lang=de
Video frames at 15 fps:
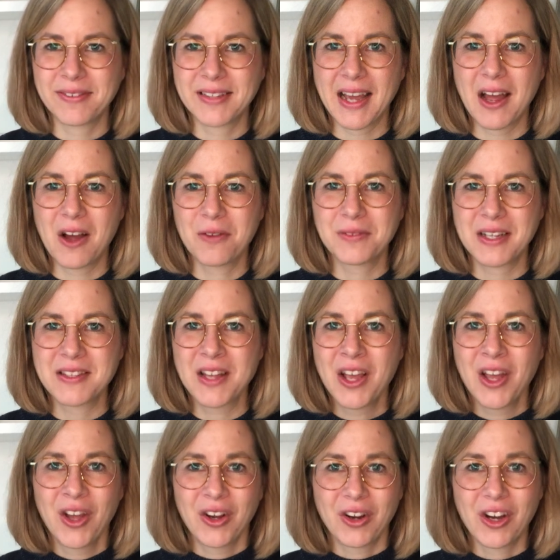darauf, dass
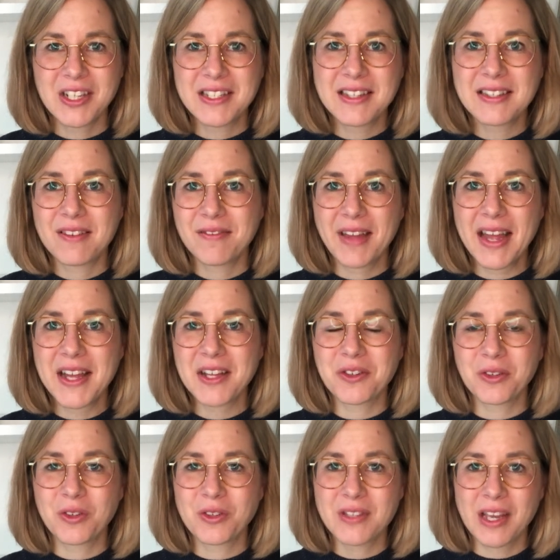Gott diese Welt
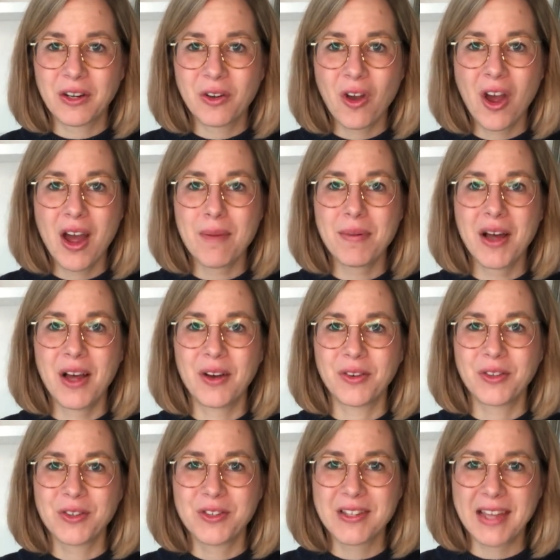und unseren Körper
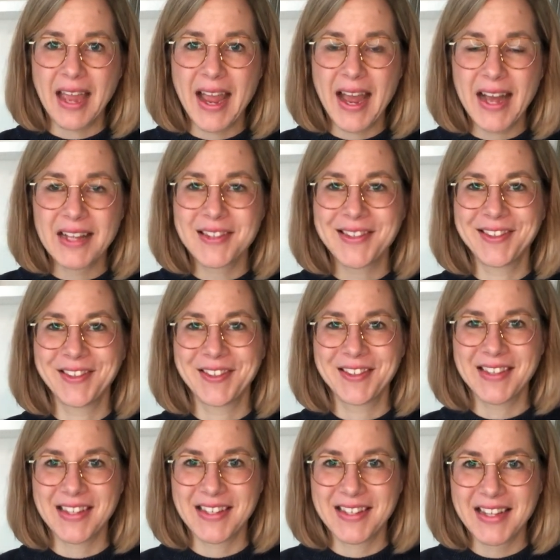und unsere Herzen und
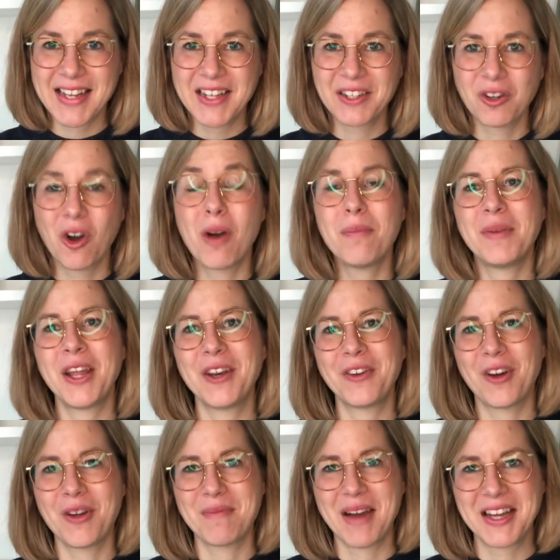unsere Seelen komplett
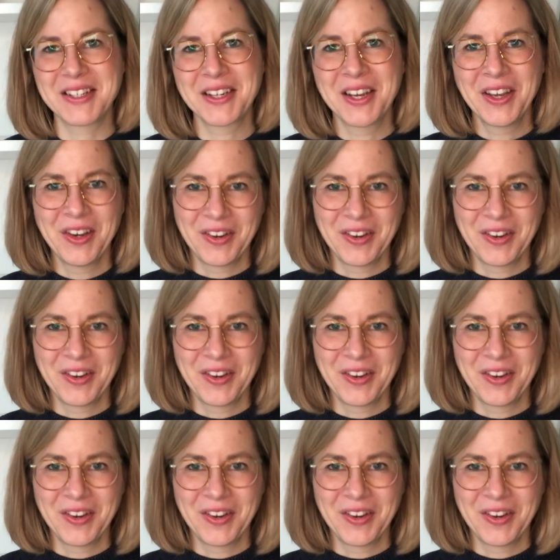neu macht